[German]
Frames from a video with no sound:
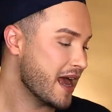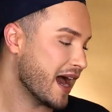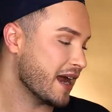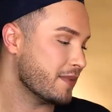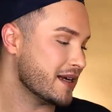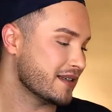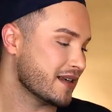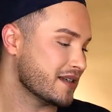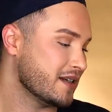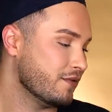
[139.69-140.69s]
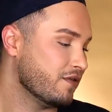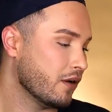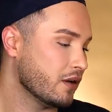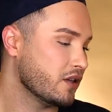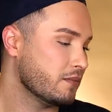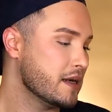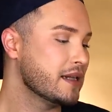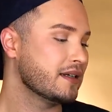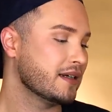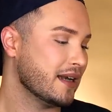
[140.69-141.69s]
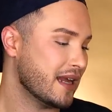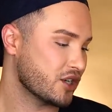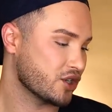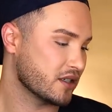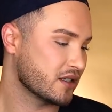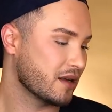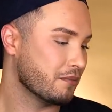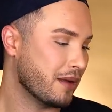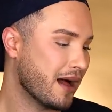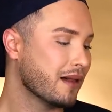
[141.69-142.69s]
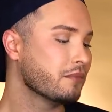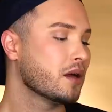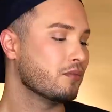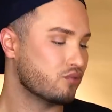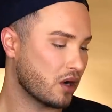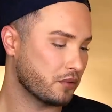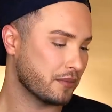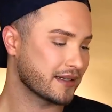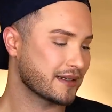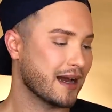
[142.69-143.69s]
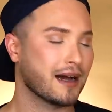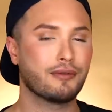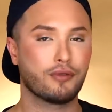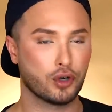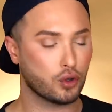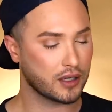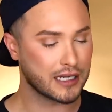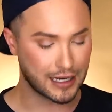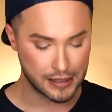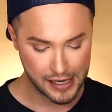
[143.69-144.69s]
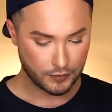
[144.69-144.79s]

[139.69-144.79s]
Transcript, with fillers: Einmal ist das die Volume Million Lashes Balm Brown Mascara von L'Oreal.